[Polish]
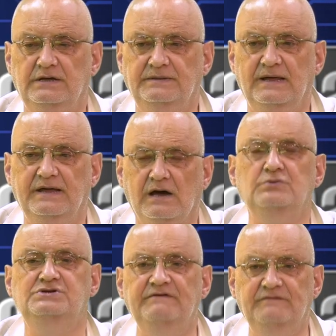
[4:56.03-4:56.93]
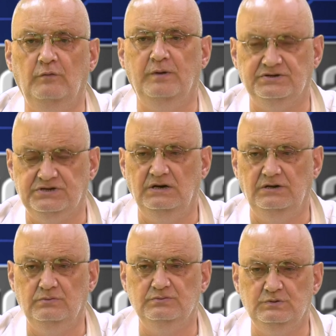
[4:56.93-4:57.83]
na jakąś
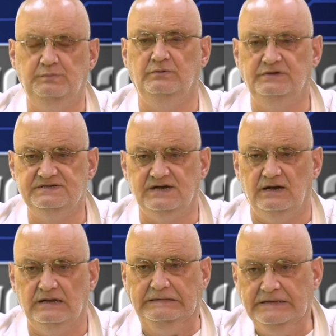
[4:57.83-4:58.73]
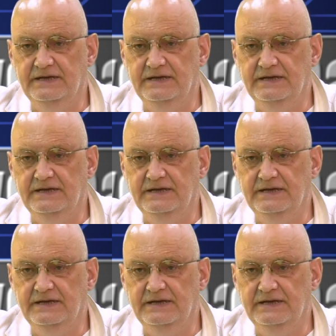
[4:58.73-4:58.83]
niewyobrażalną zupełnie skalę.